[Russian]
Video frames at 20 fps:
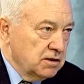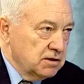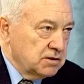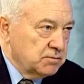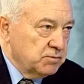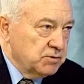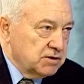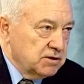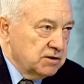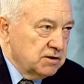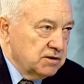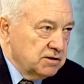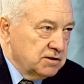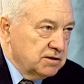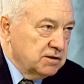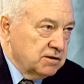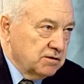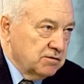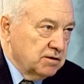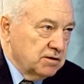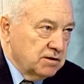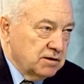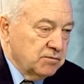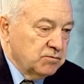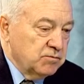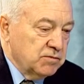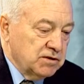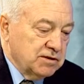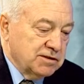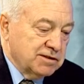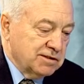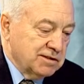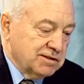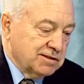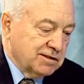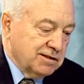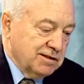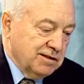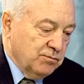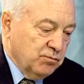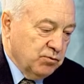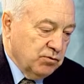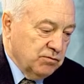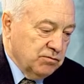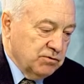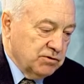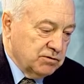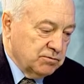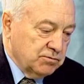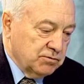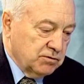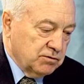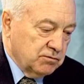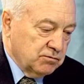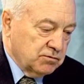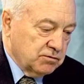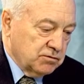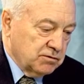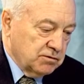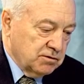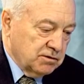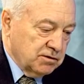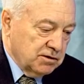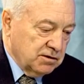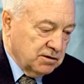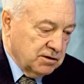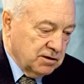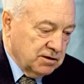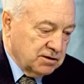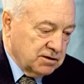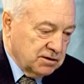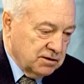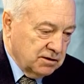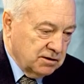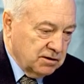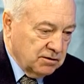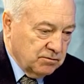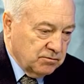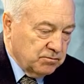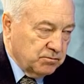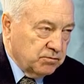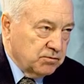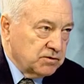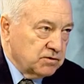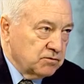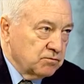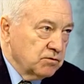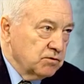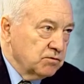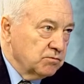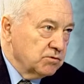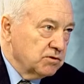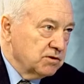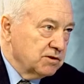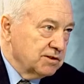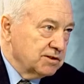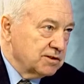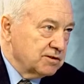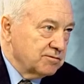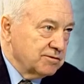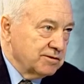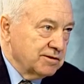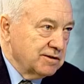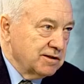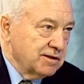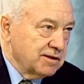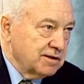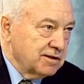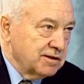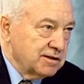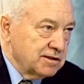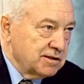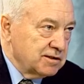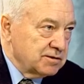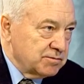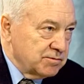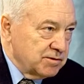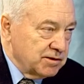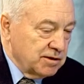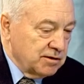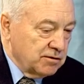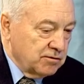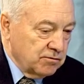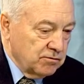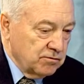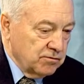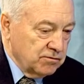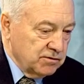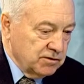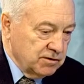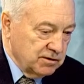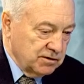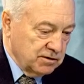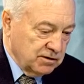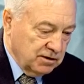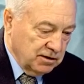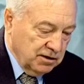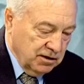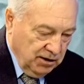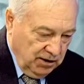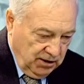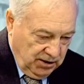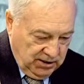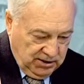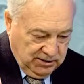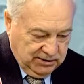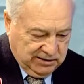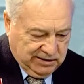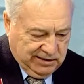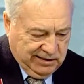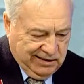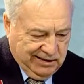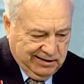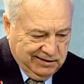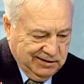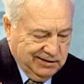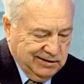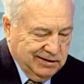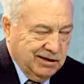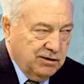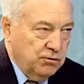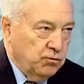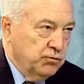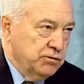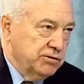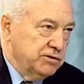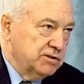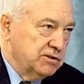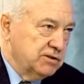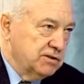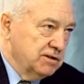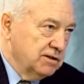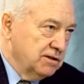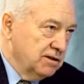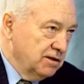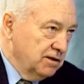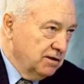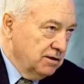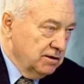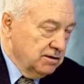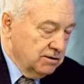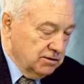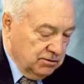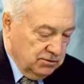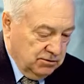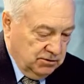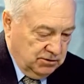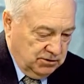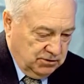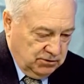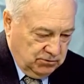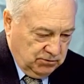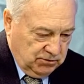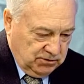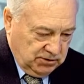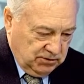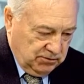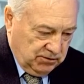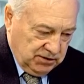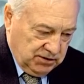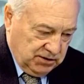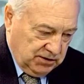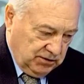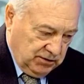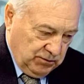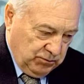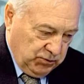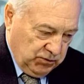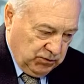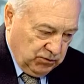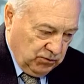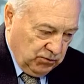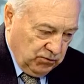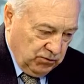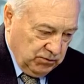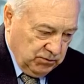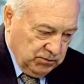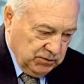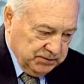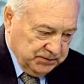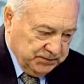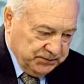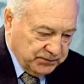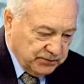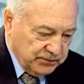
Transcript: специализирована нам медицинская помощь, потому что радиация, она по-своему действует на организме, на крови и на ткани, и на кости. То есть тут совершенно по-другому.